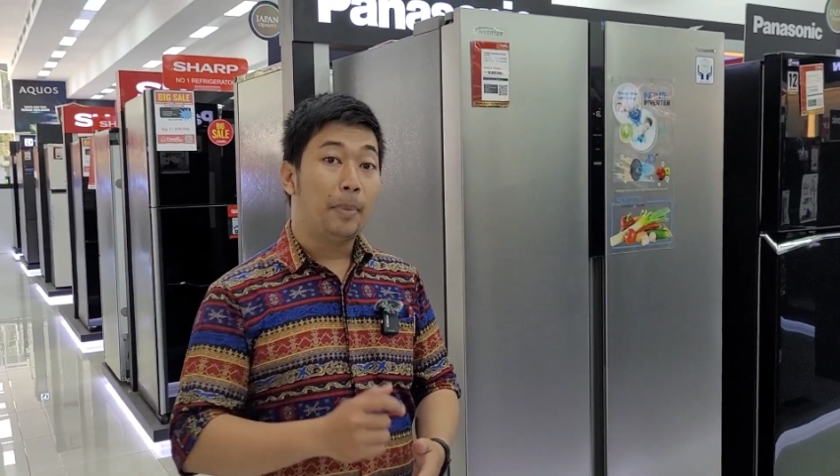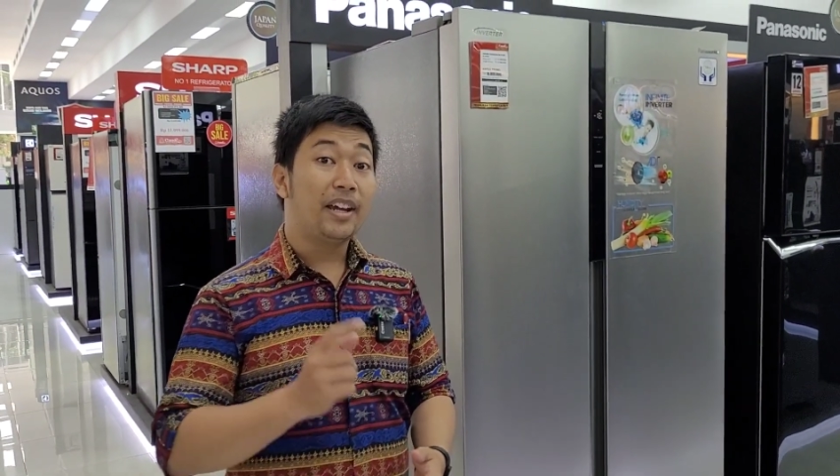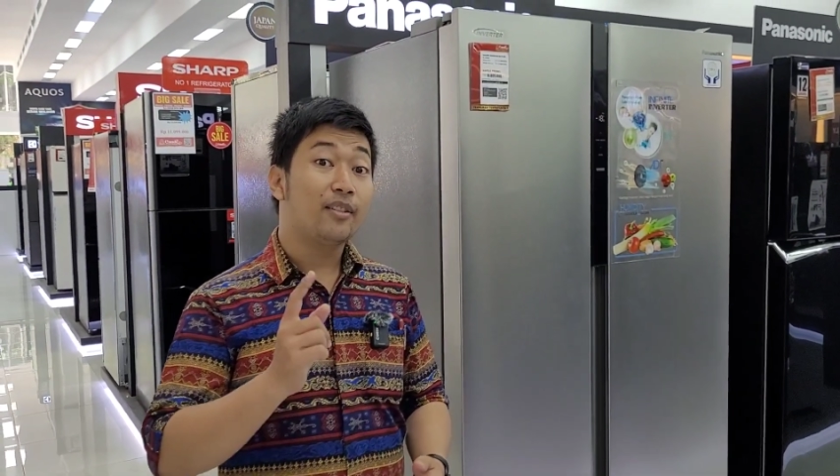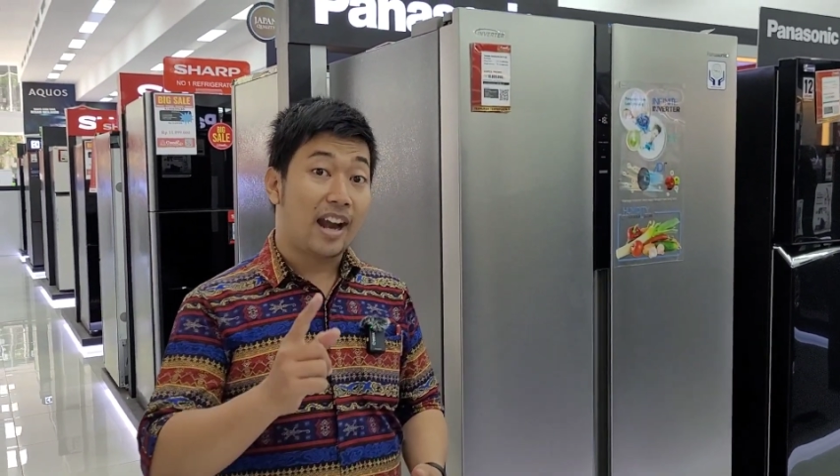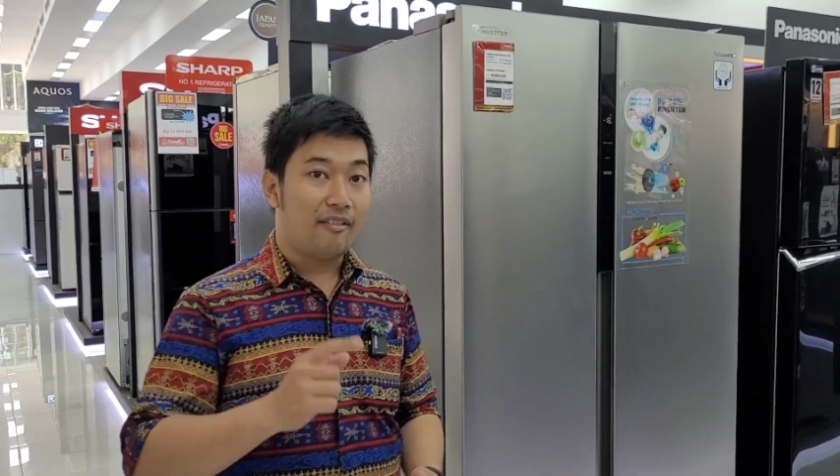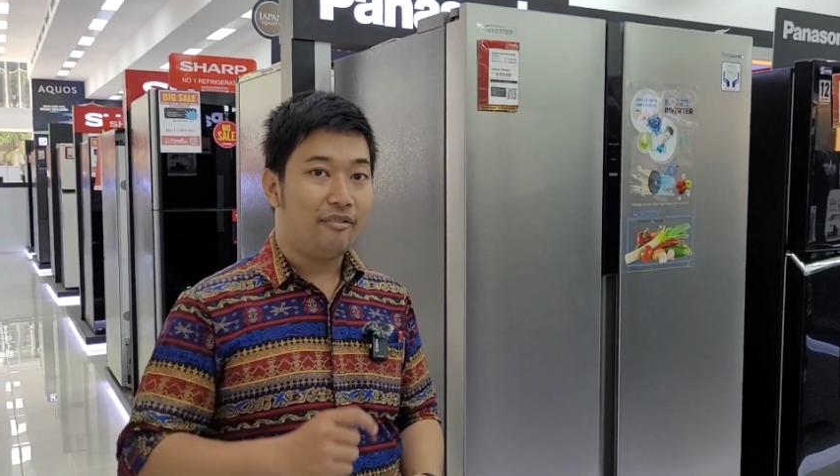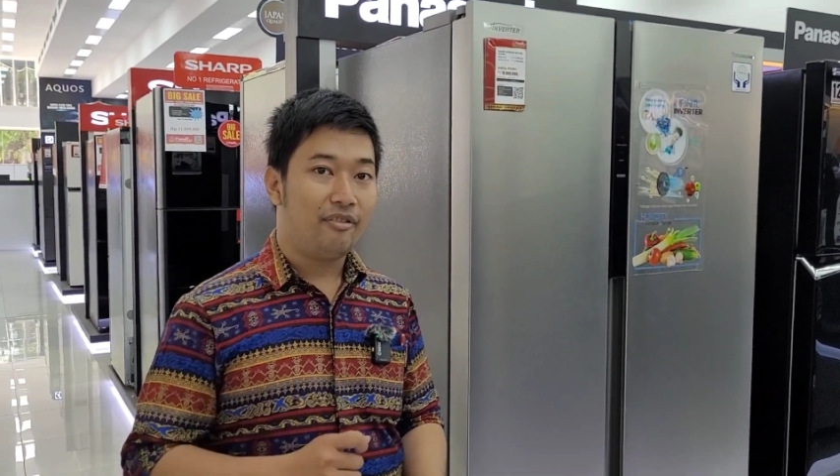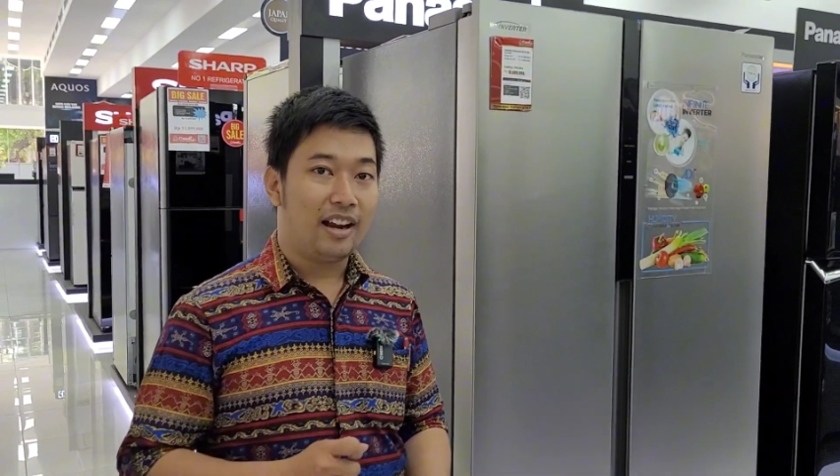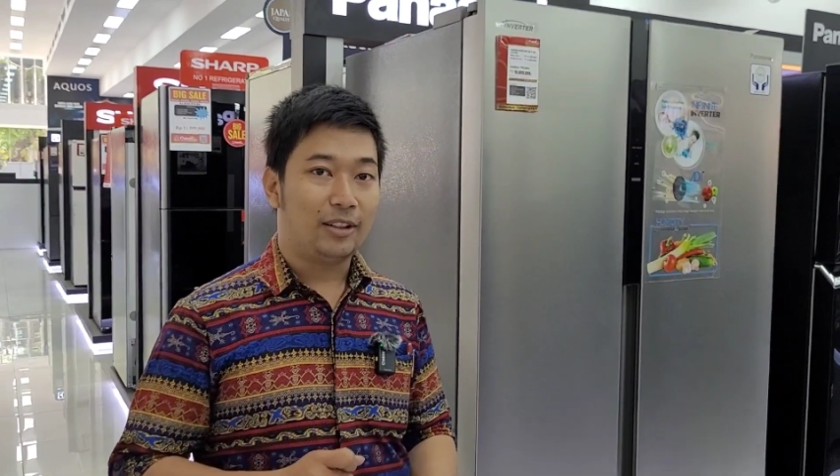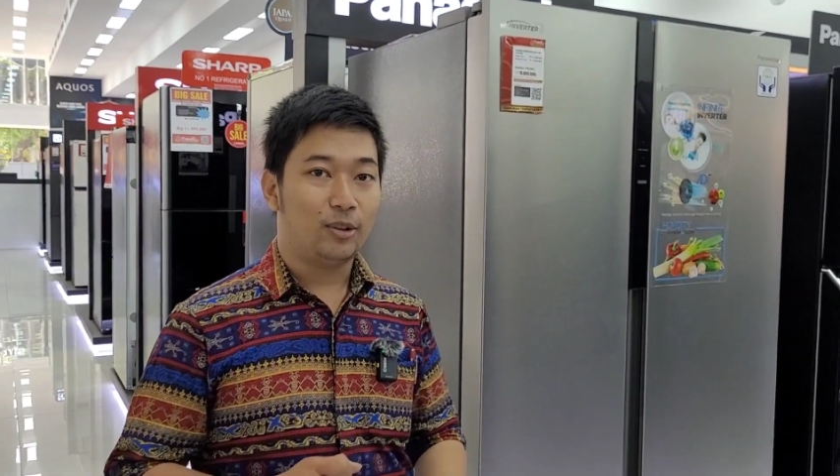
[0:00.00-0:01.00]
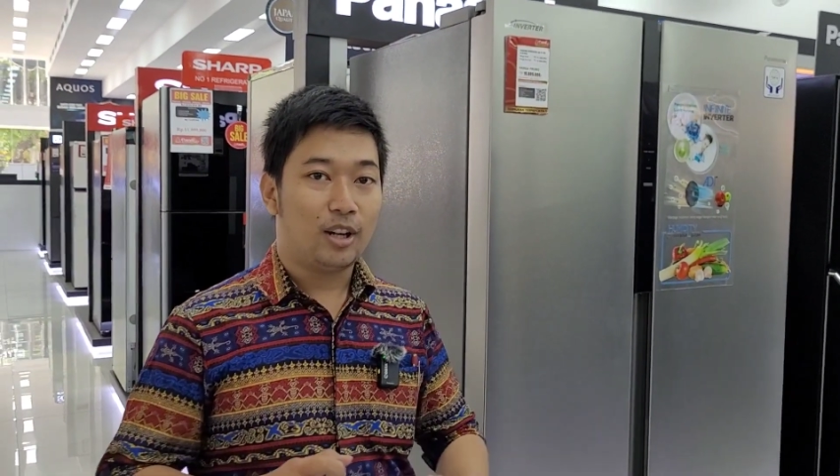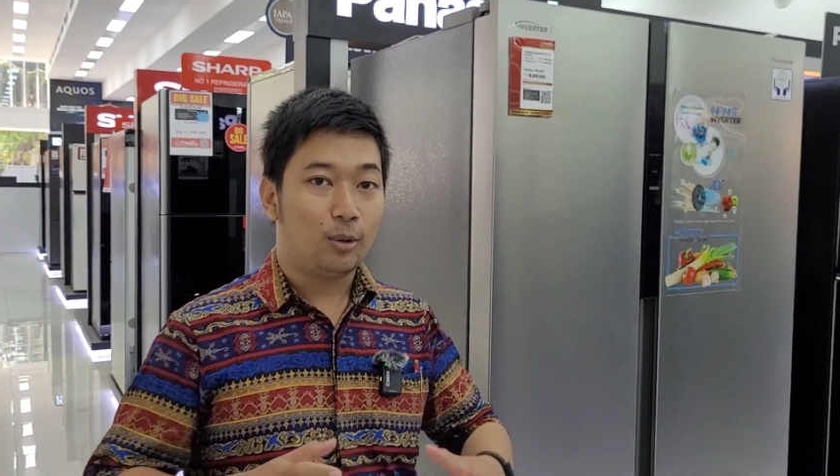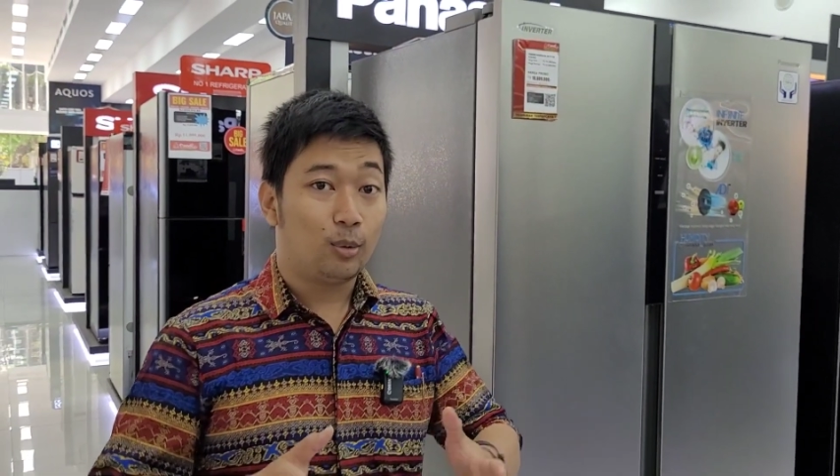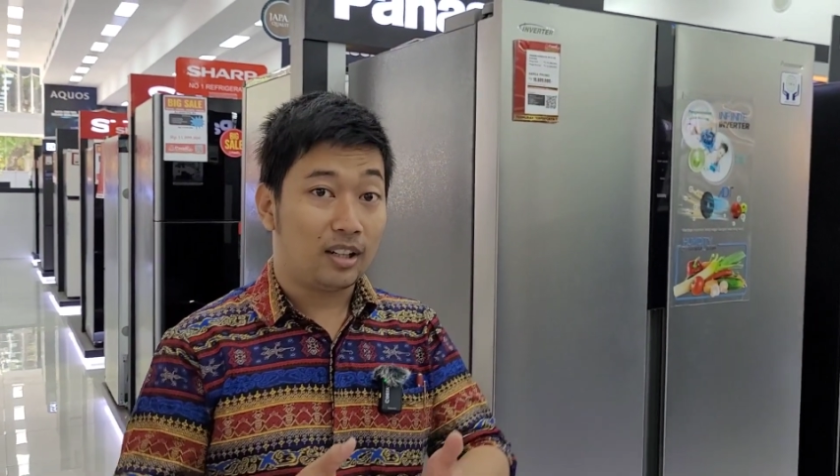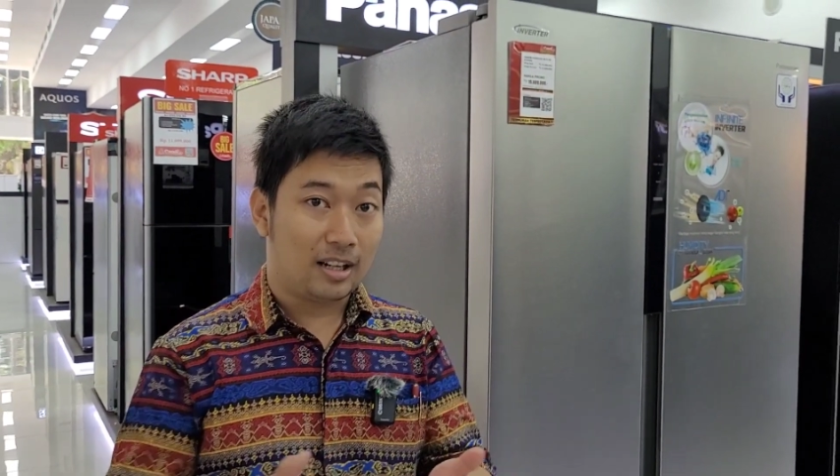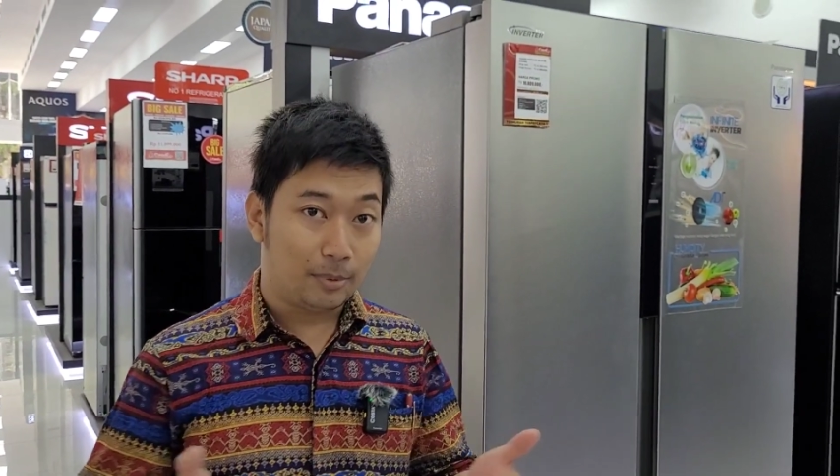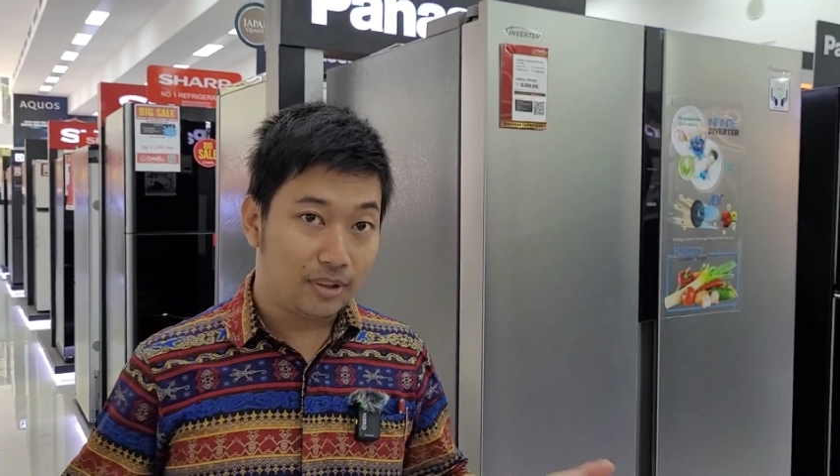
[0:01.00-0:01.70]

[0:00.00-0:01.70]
big ref atau yang keluarga